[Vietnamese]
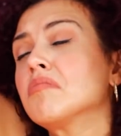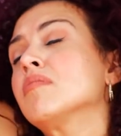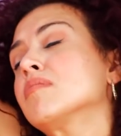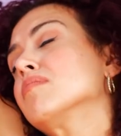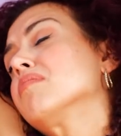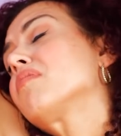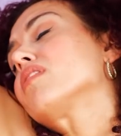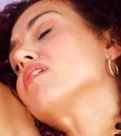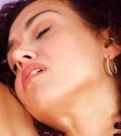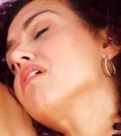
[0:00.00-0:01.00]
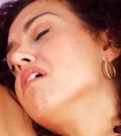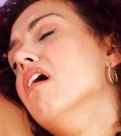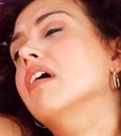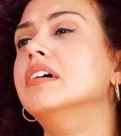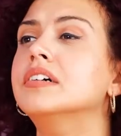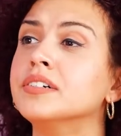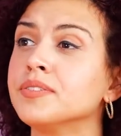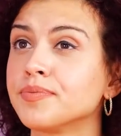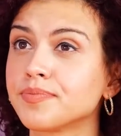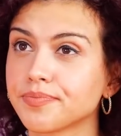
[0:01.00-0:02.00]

Được rồi, dậy đi tắm thôi.